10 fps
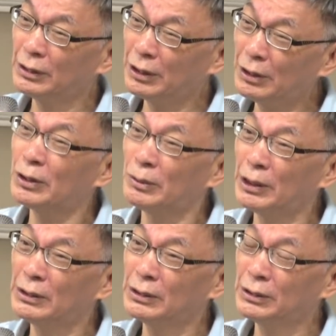听得懂
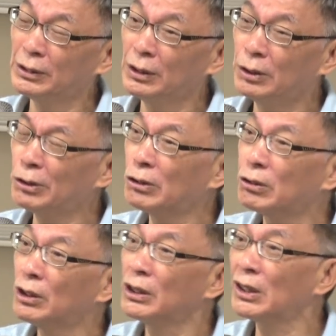吗？就是
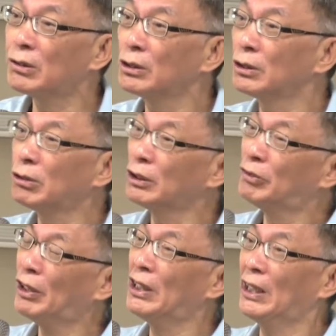说亚里士多德做的
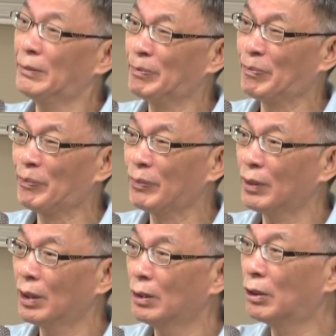分类，
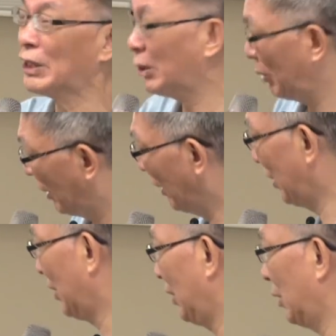我再举一个
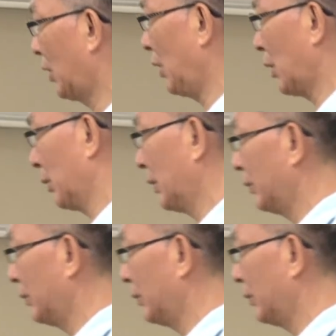例子，你就听懂了。